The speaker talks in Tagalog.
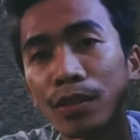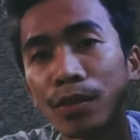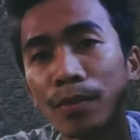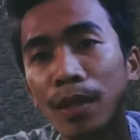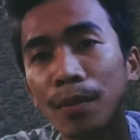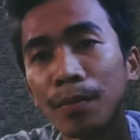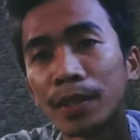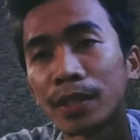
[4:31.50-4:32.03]

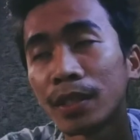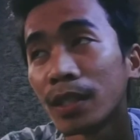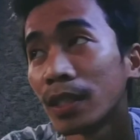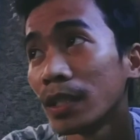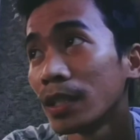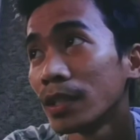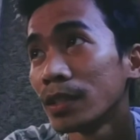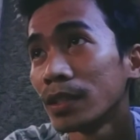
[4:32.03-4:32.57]
gumamit
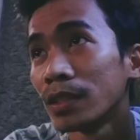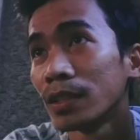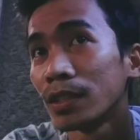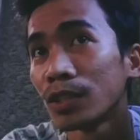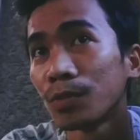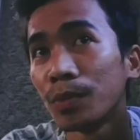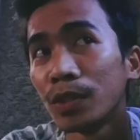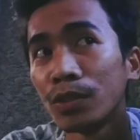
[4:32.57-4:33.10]
ka ng
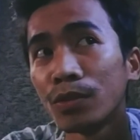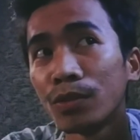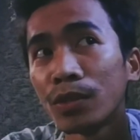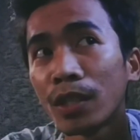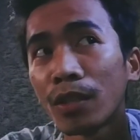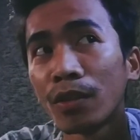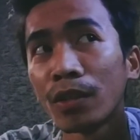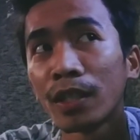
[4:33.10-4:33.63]
speed
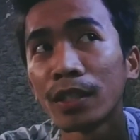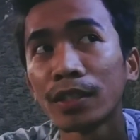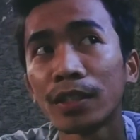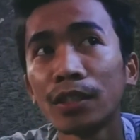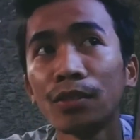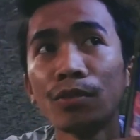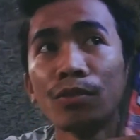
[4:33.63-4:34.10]
tuner oil kasi